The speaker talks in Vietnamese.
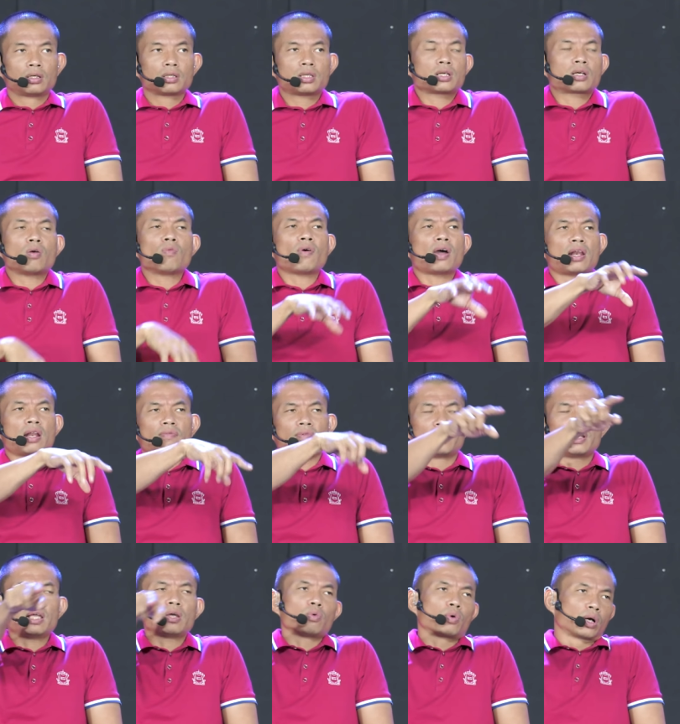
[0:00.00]
thì không phải là vấn
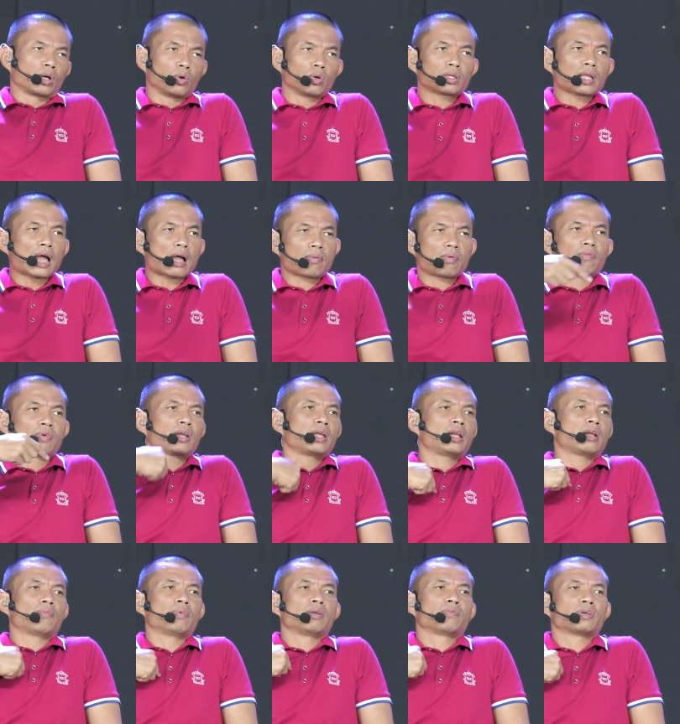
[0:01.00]
đề của cái đối tác mà vấn đề
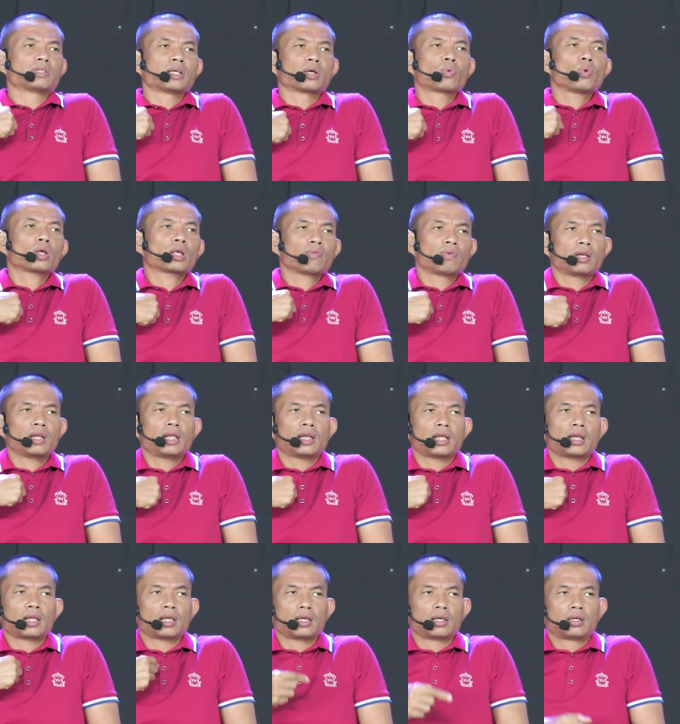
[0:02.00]
là mình phải giải quyết cái vấn đề này
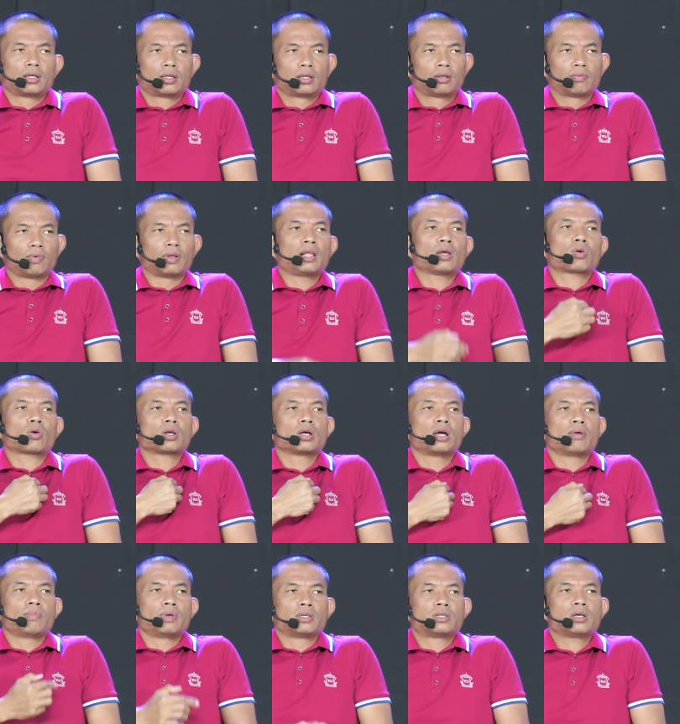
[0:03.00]
này vấn đề con người
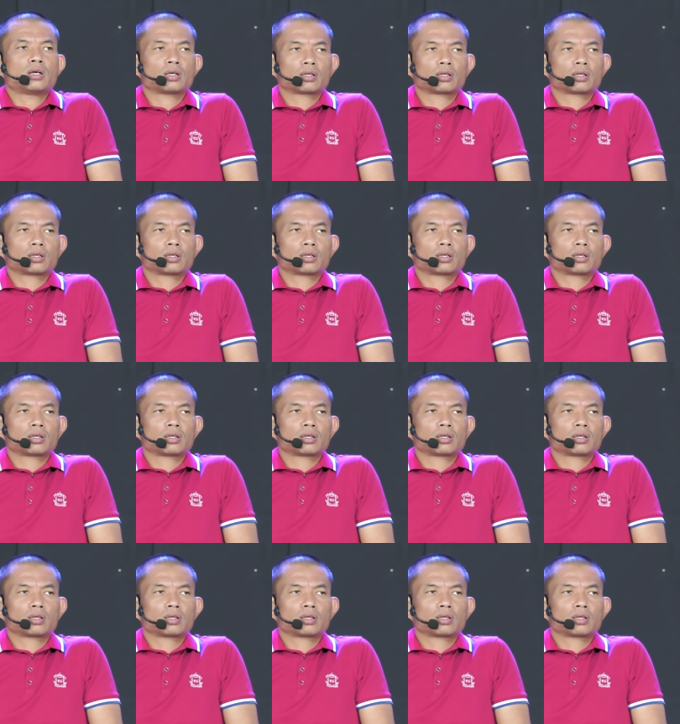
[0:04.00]
mình trước